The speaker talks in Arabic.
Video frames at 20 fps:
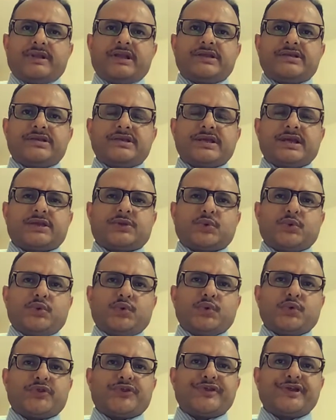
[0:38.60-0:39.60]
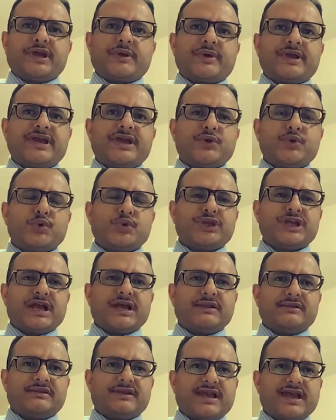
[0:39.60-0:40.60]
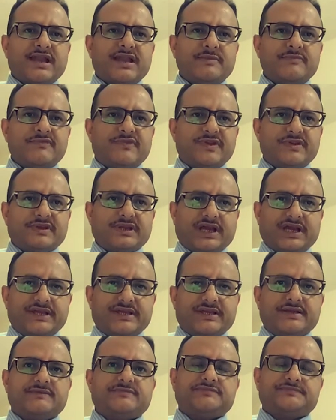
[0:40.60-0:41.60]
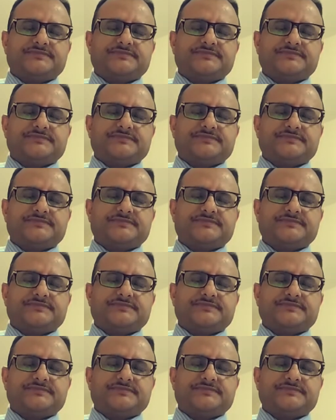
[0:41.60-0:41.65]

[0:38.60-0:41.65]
ميليشيات الحوثية ويهود آل سالم في صعدة